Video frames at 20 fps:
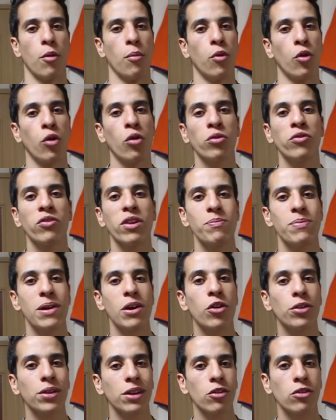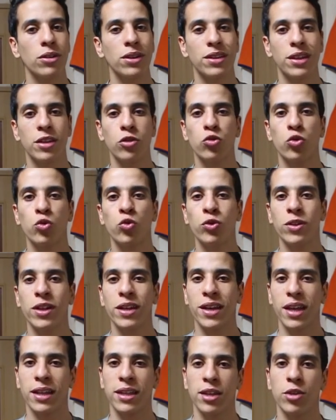Bon, on ne va pas rentrer dans le détail de toutes
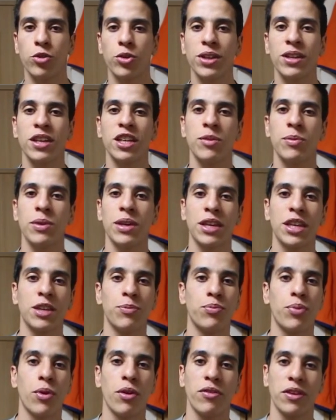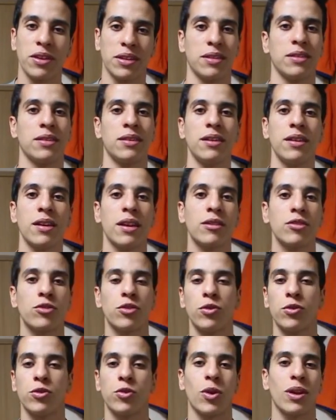les catégories d'animés qui peuvent exister, hein,
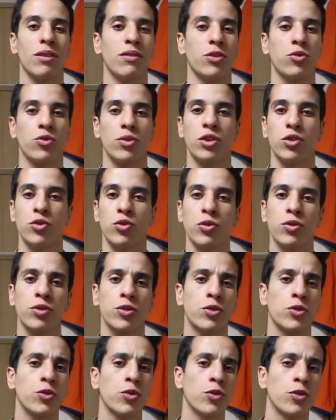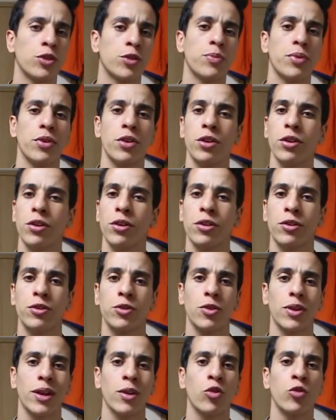ceux sur la vie de tous les jours, ceux sur le sport, euh,
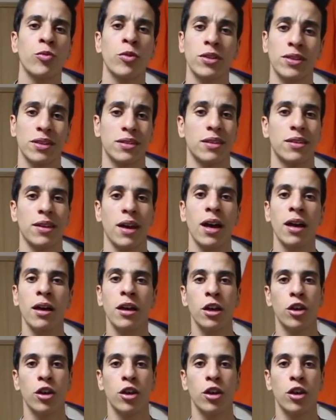sur les romances, etc.